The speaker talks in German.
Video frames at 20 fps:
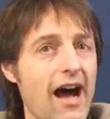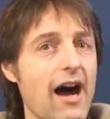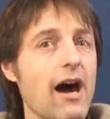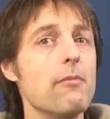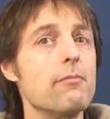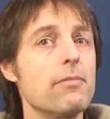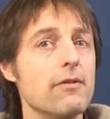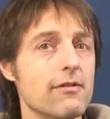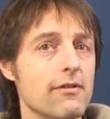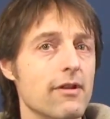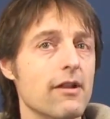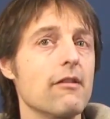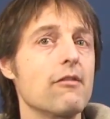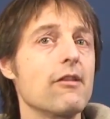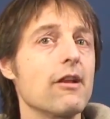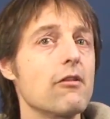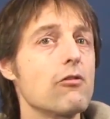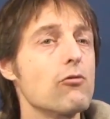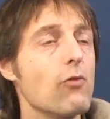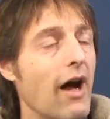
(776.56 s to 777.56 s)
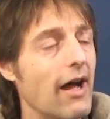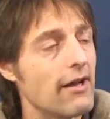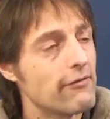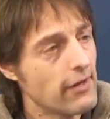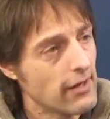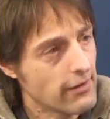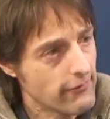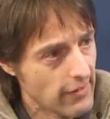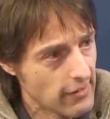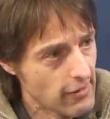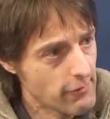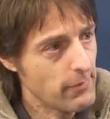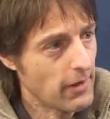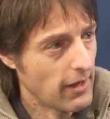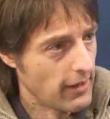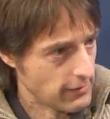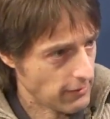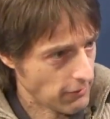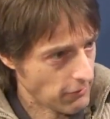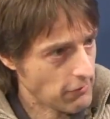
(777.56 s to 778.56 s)
Harp ist jetzt nur ein
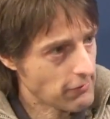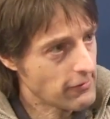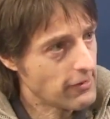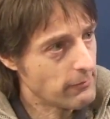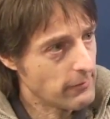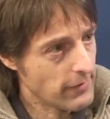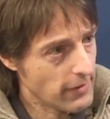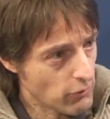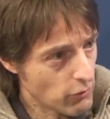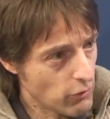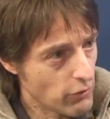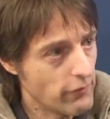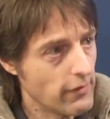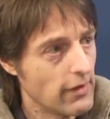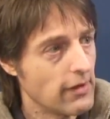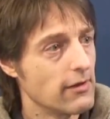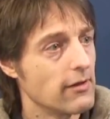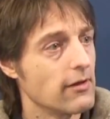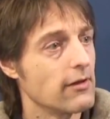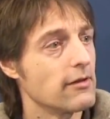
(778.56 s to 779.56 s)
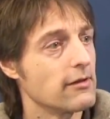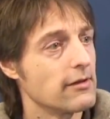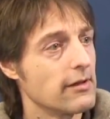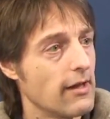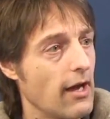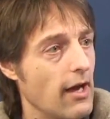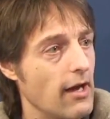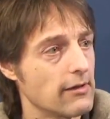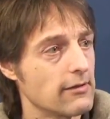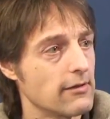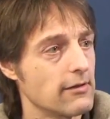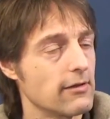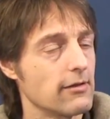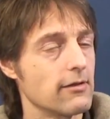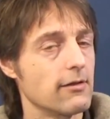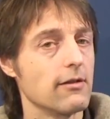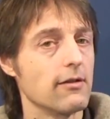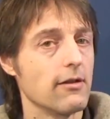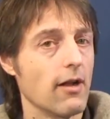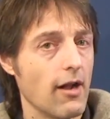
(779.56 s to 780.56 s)
Frequenzbereich, das ist die Mikrowelle, die hat,
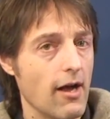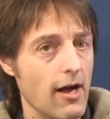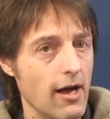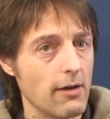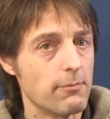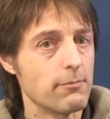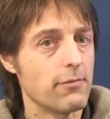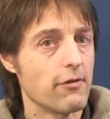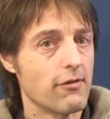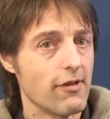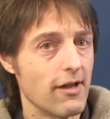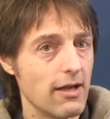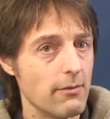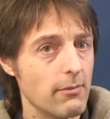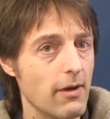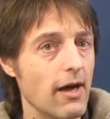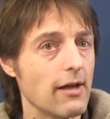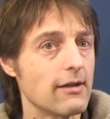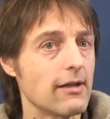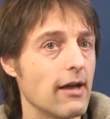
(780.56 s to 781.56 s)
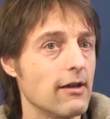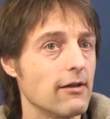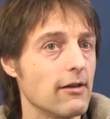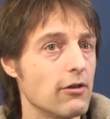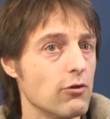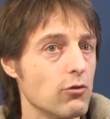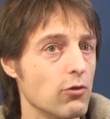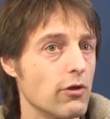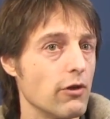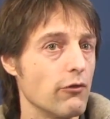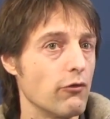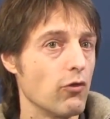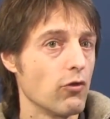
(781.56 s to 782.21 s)
Harp selber hat eigentlich nur die